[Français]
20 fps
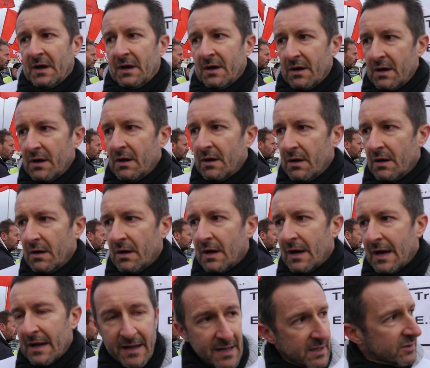
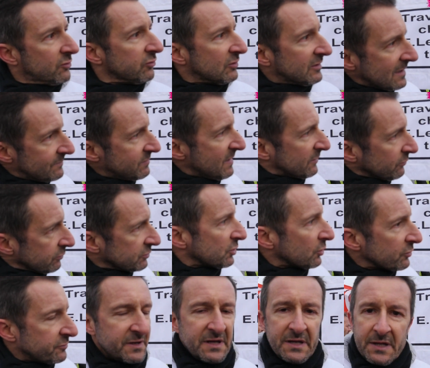euh, à toutes les boîtes
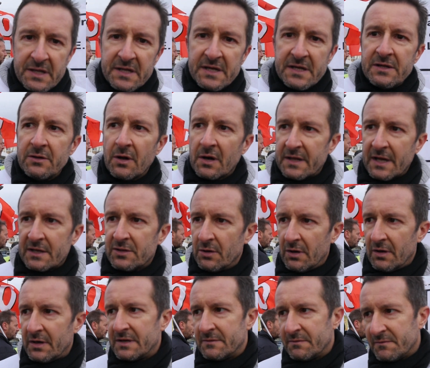aujourd'hui ici dans le
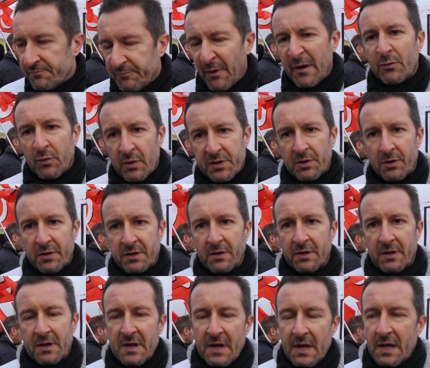secteur qui prennent conscience que
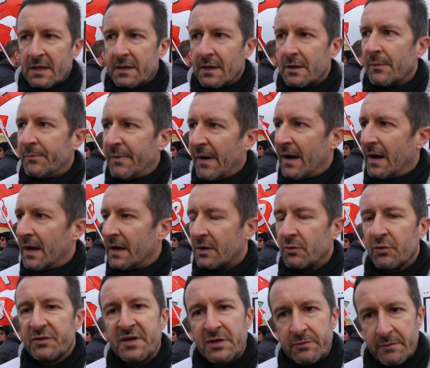ça ne doit pas
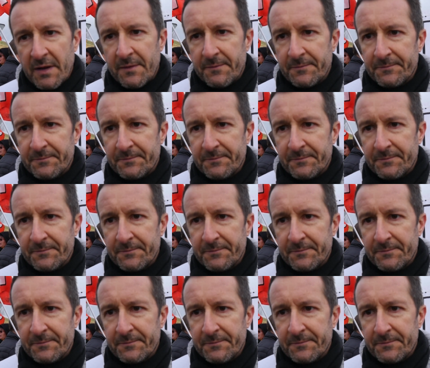continuer.